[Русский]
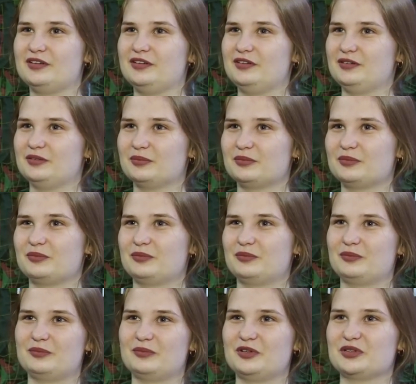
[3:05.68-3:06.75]
и
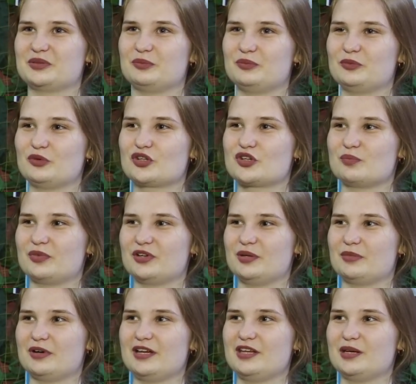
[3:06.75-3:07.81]
мы с большим
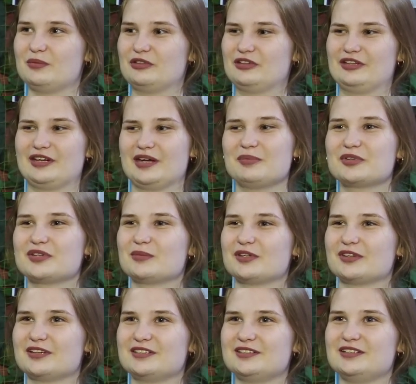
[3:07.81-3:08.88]
пониманием, трепетом
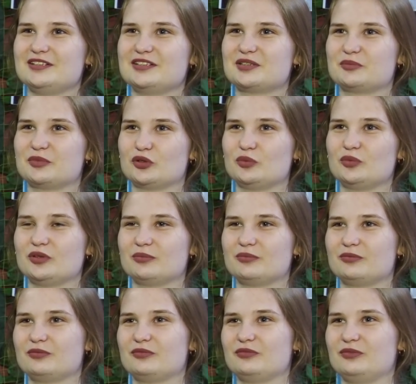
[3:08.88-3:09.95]
относились к подобным
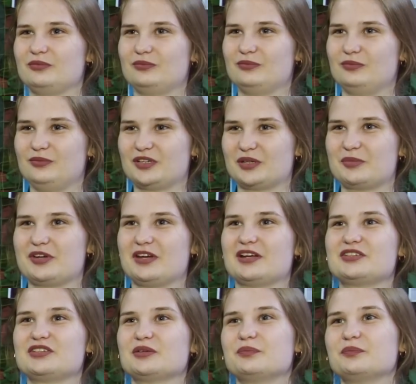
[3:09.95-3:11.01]

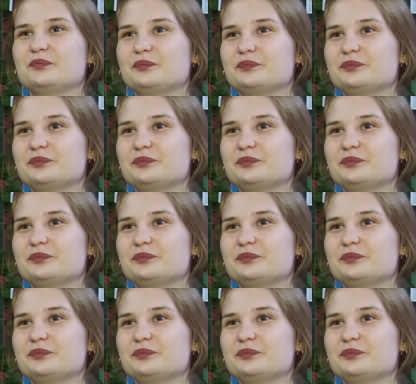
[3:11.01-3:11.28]
мероприятиям.